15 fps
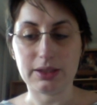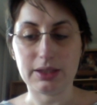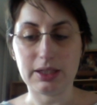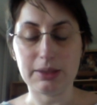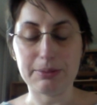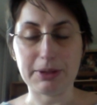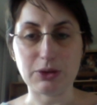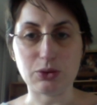
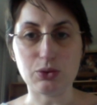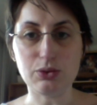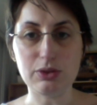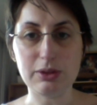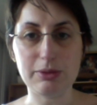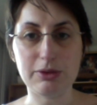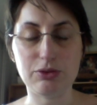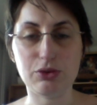un patron,
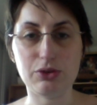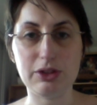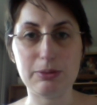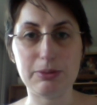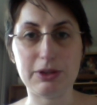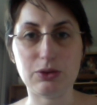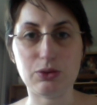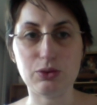elle m'a fourni le
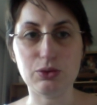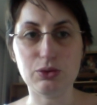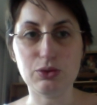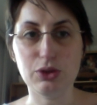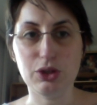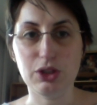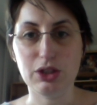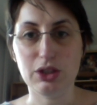patron.
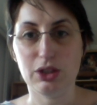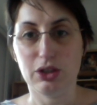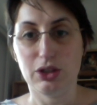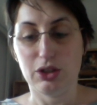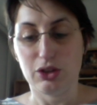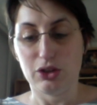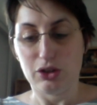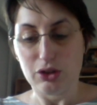
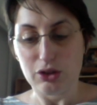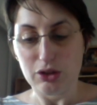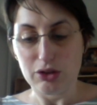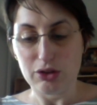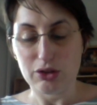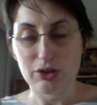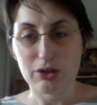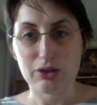
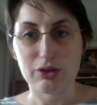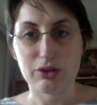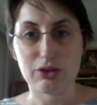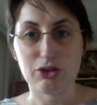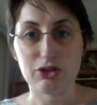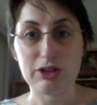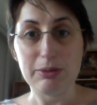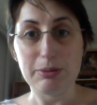
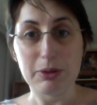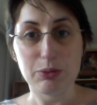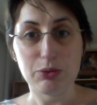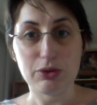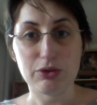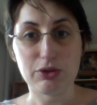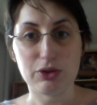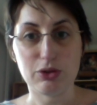je n'ai pas
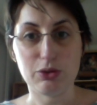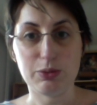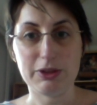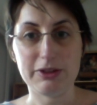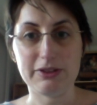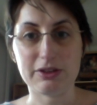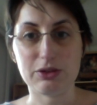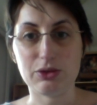pu avoir le
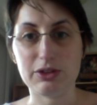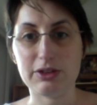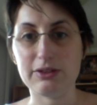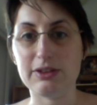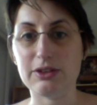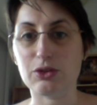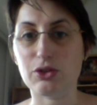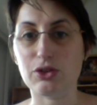plaisir de
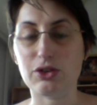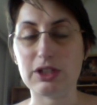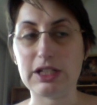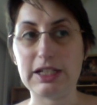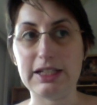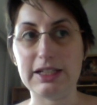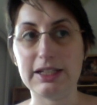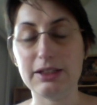tester encore
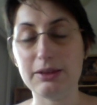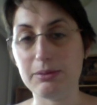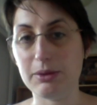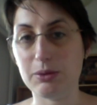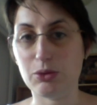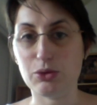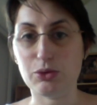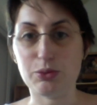la laine, mais
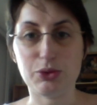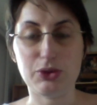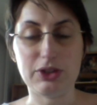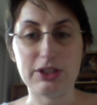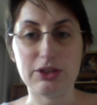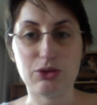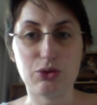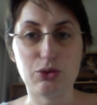bon,
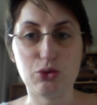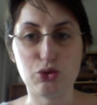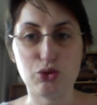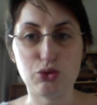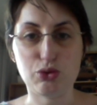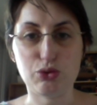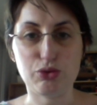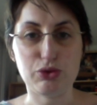peut-être qu'au
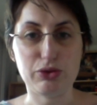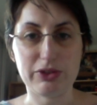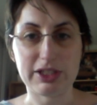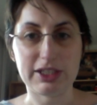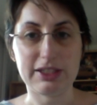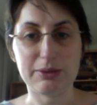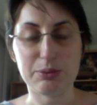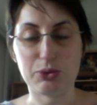jour où vous le
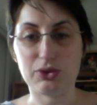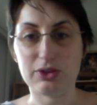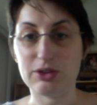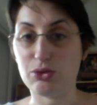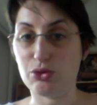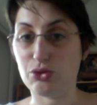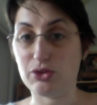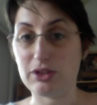verrez,
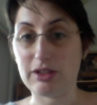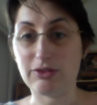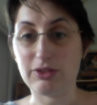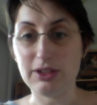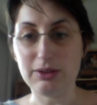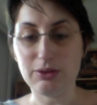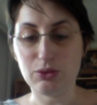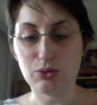peut-être que ce sera
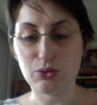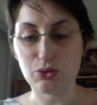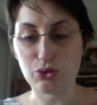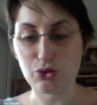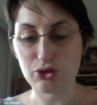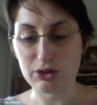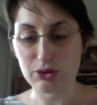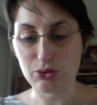fait. Donc
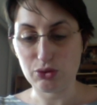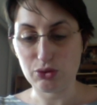j'ai